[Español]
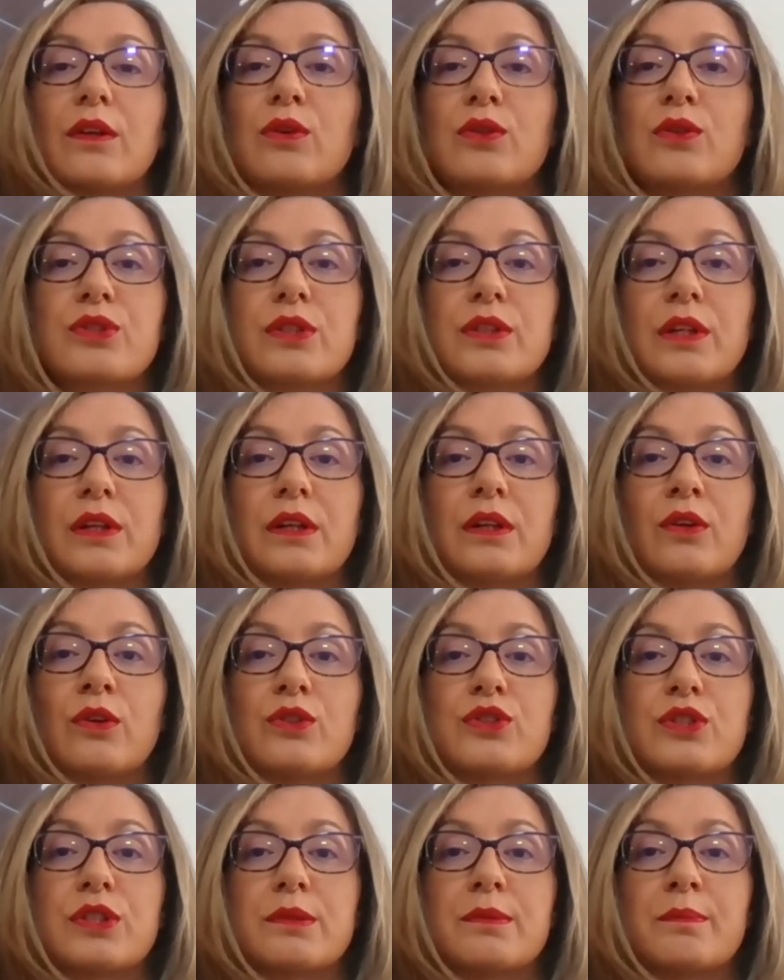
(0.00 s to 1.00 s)
los,
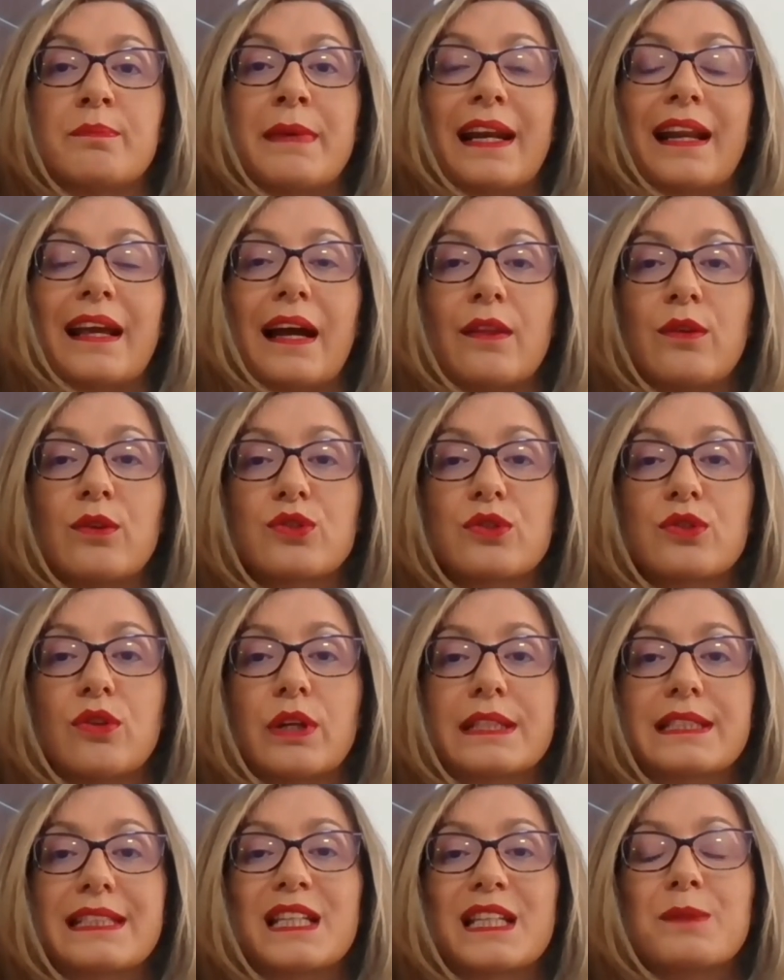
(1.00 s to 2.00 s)
los, mercados
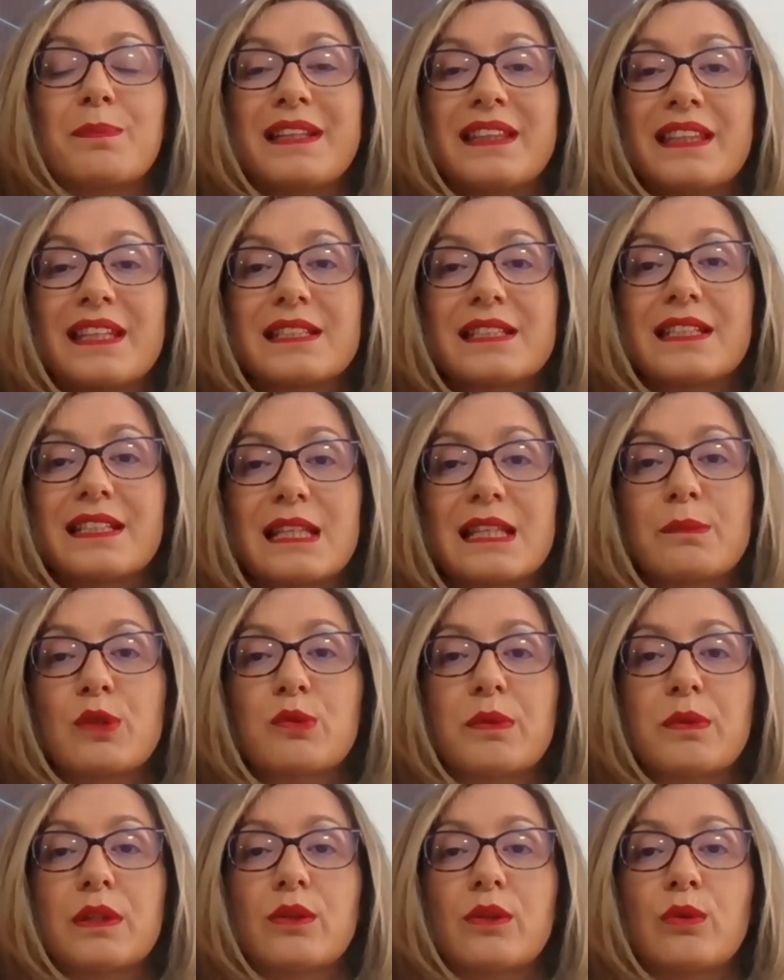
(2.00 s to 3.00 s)
con esas ventas que
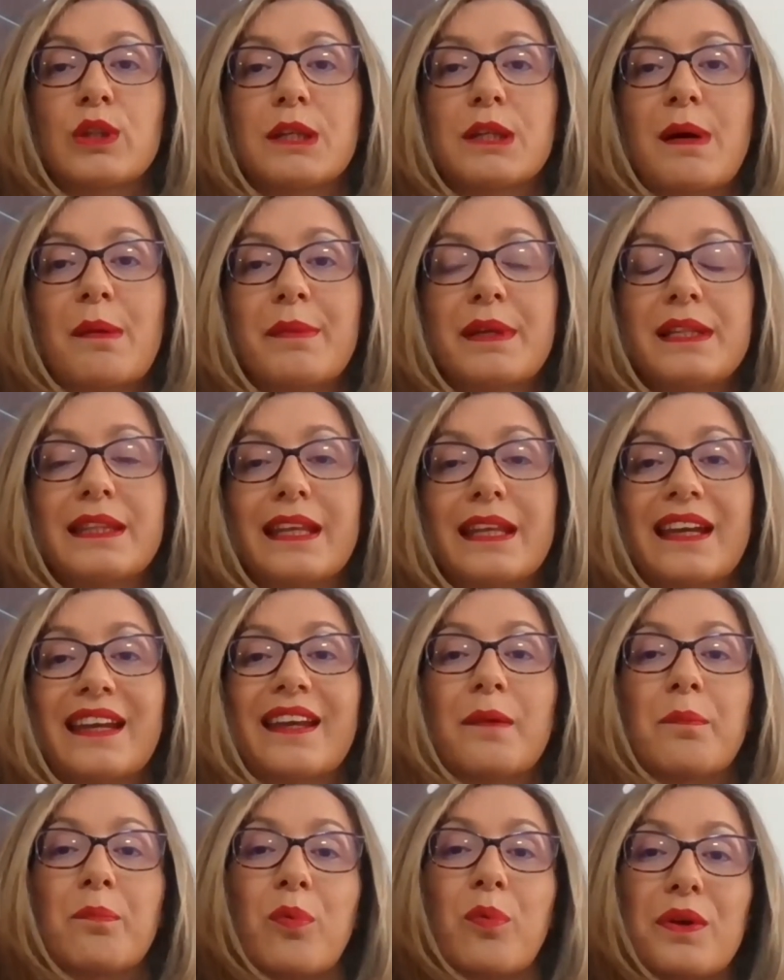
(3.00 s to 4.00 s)
estamos viendo últimamente,
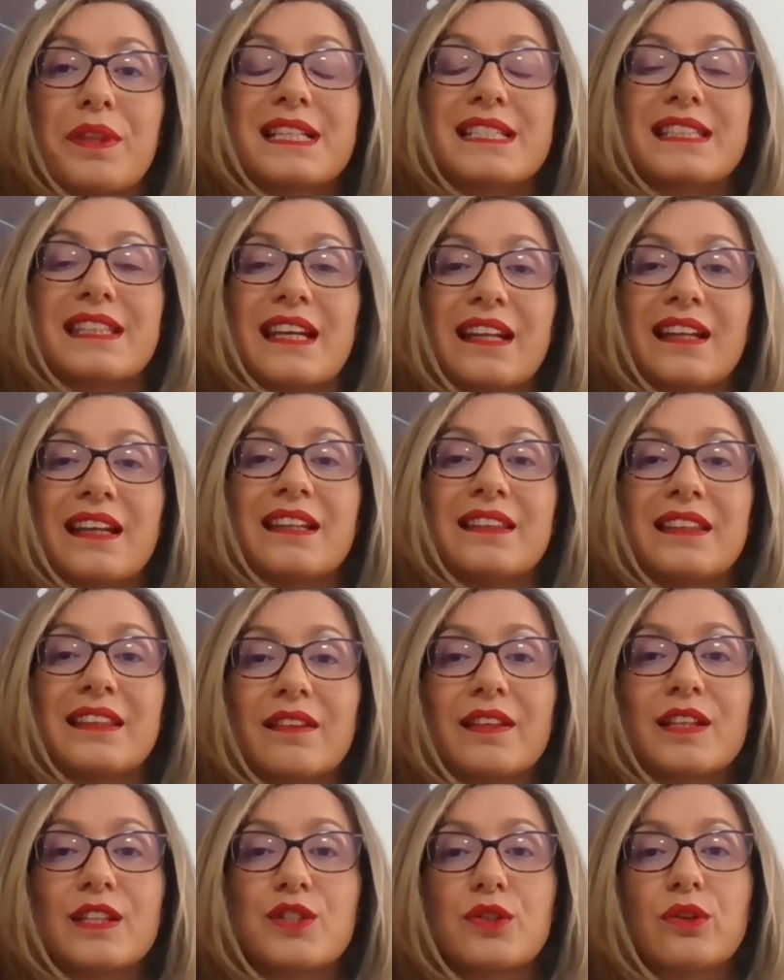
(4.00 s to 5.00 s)
que pueda estar en
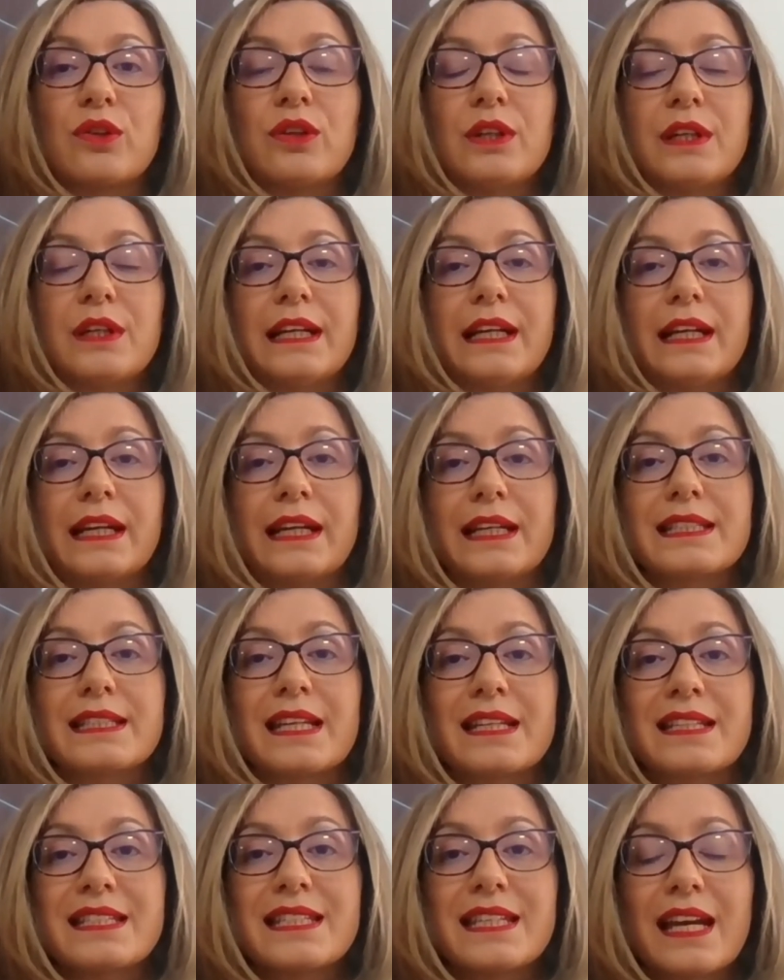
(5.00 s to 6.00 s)
entredicho
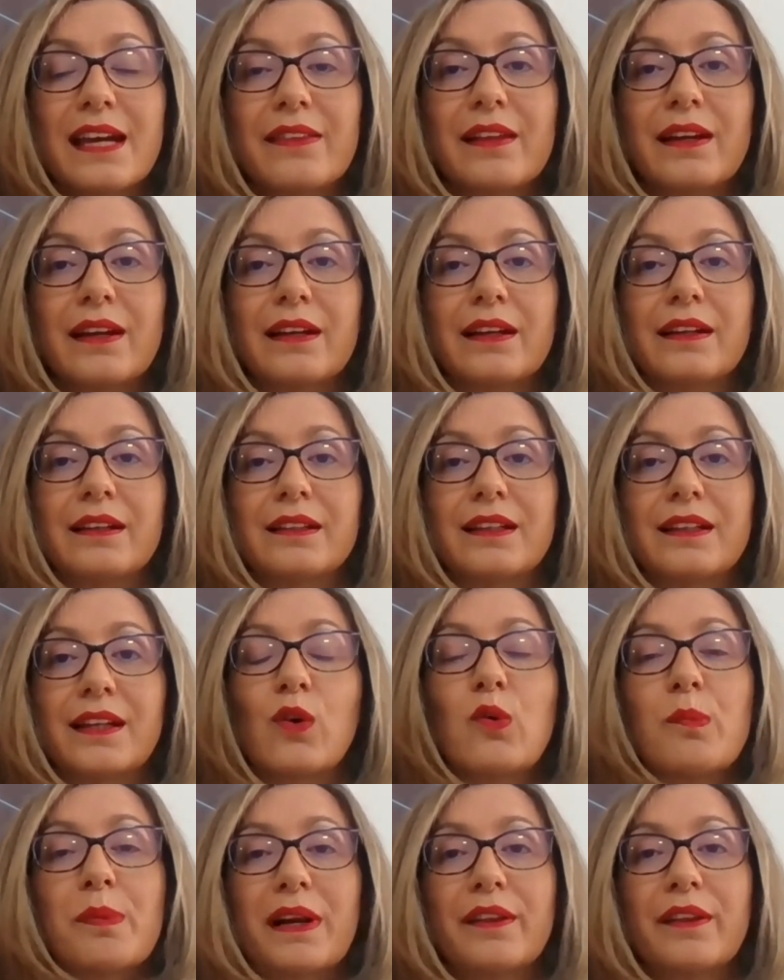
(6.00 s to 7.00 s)
esa ansiada
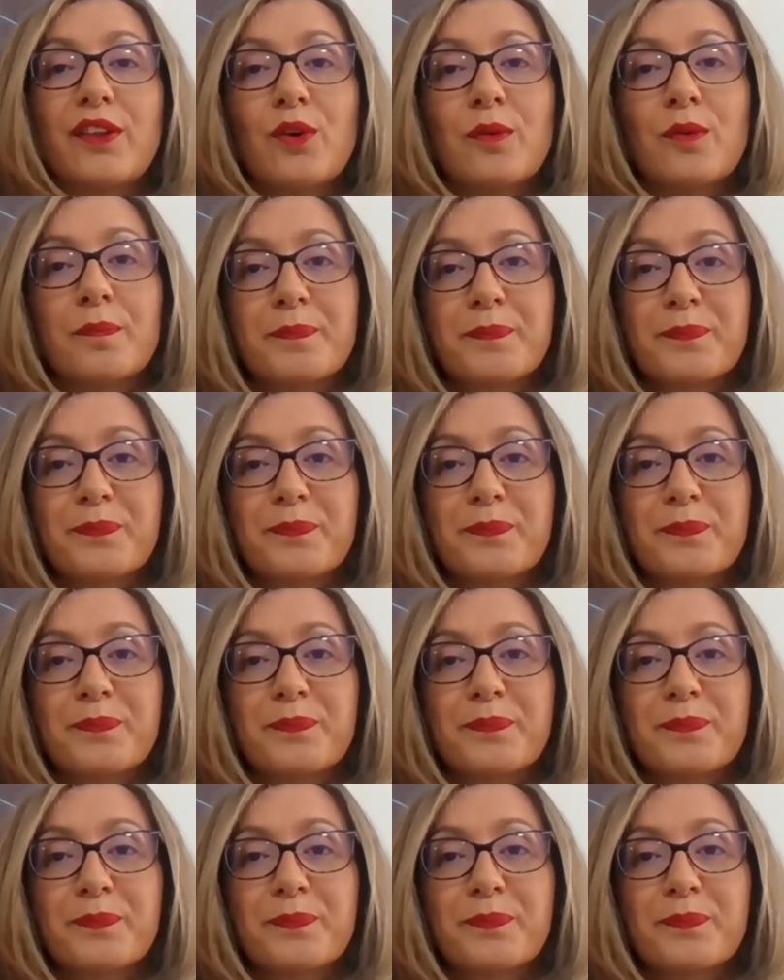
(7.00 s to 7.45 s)
recuperación.